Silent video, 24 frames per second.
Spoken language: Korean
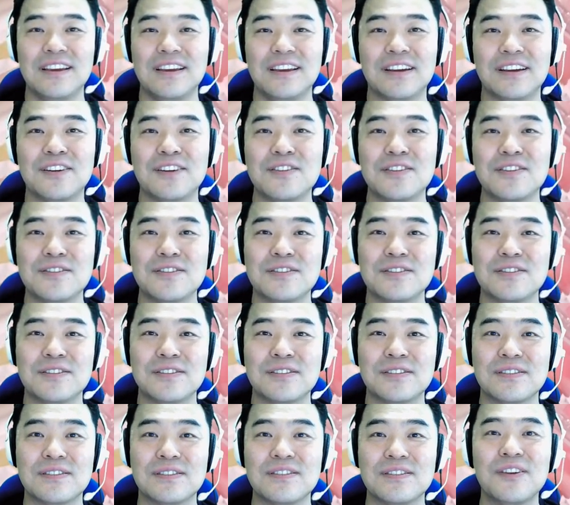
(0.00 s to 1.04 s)

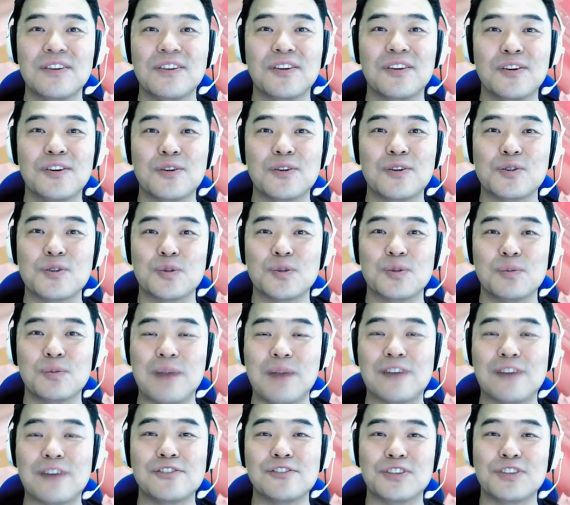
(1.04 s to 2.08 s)
그런 성격으로 좀
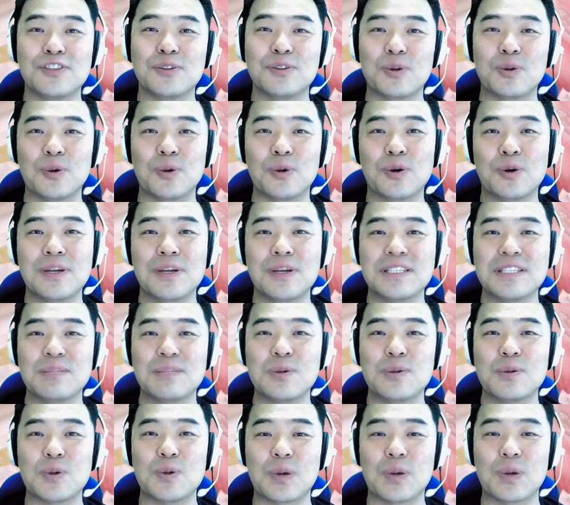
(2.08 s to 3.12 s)
바꿀 수 있도록 노력을
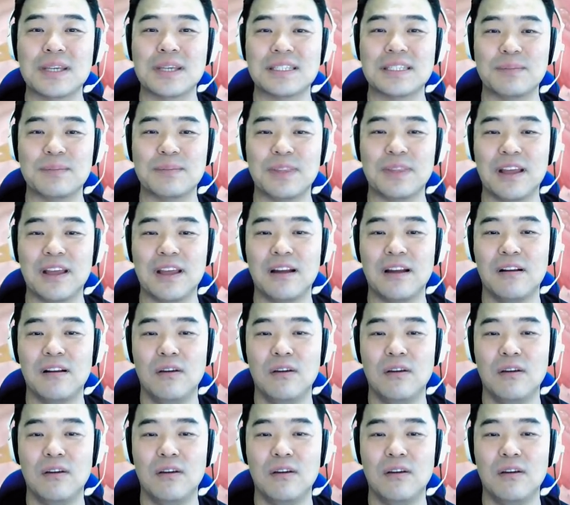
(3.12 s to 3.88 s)
했으면 좋겠습니다.